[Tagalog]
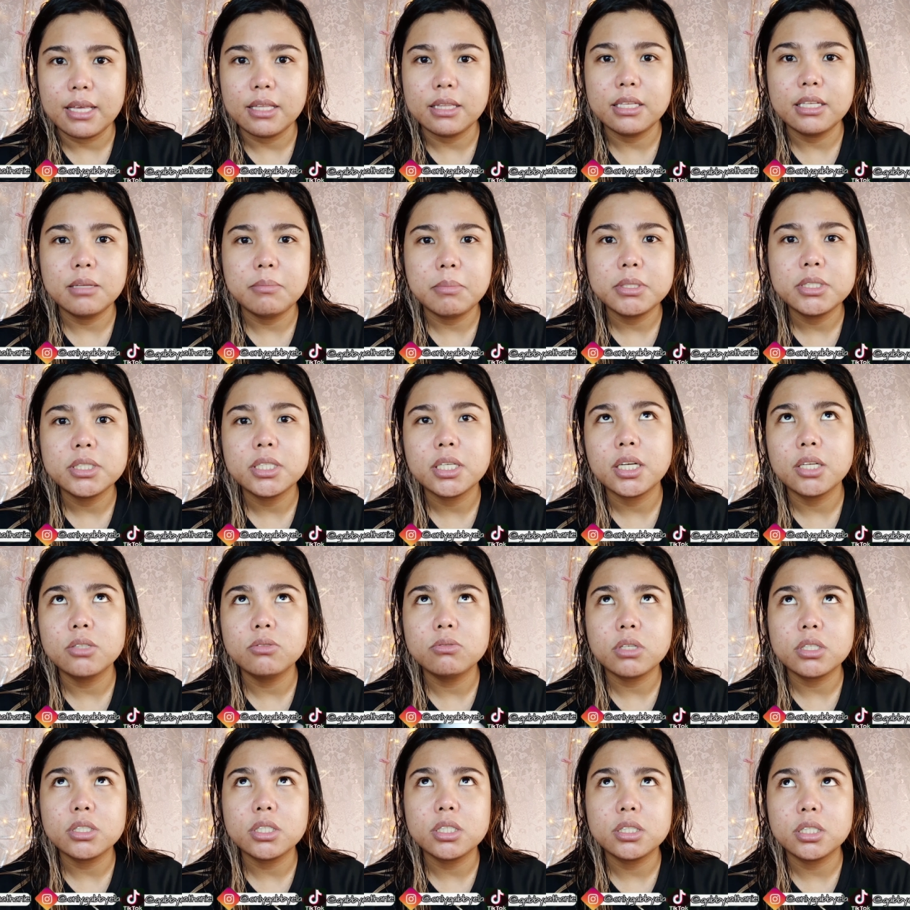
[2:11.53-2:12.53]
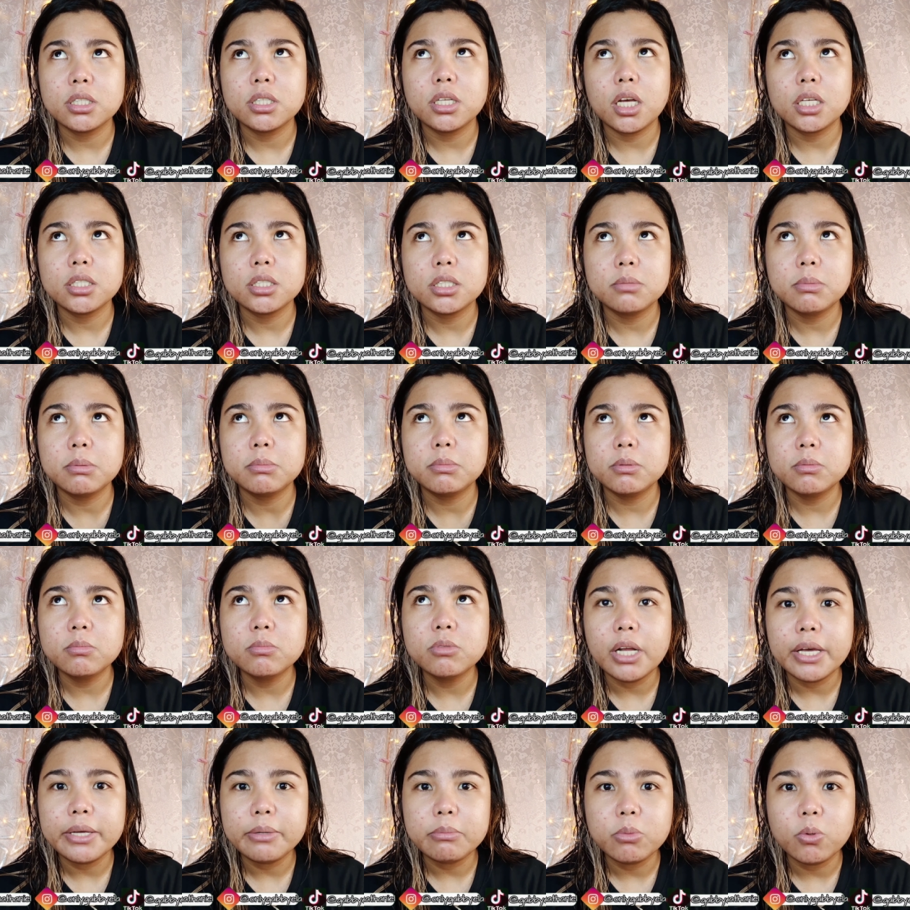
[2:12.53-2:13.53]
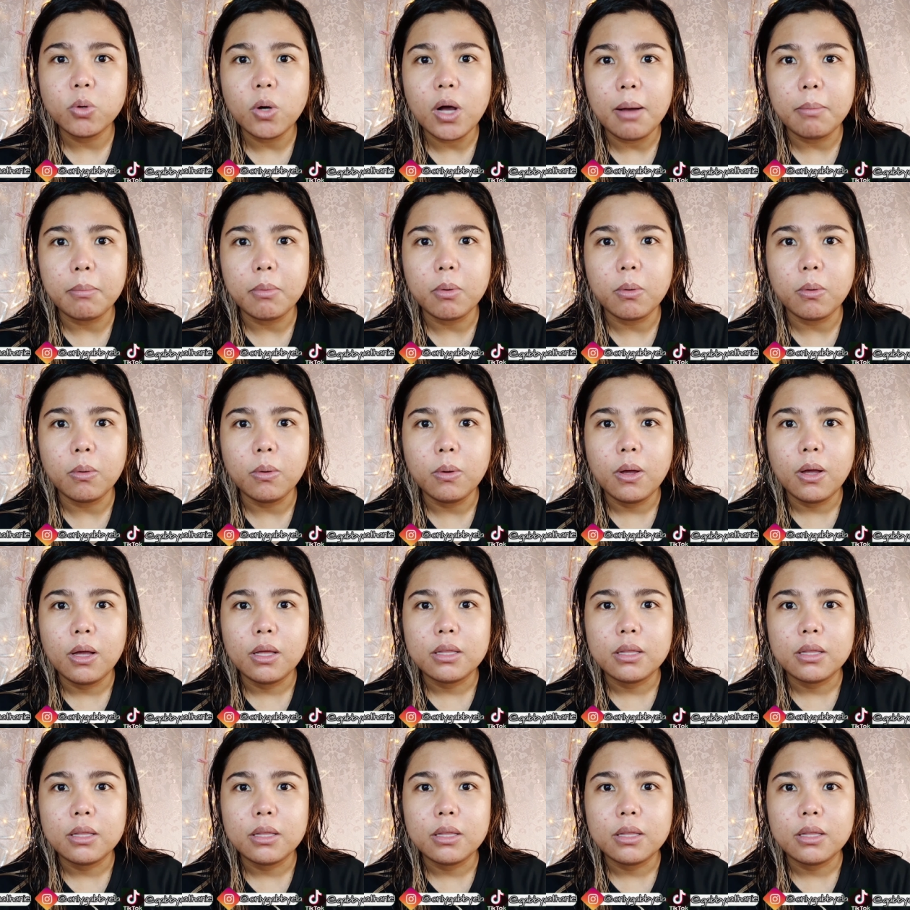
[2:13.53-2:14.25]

Hindi naman siya ganun katindi na as in mamumula yung mukha mo.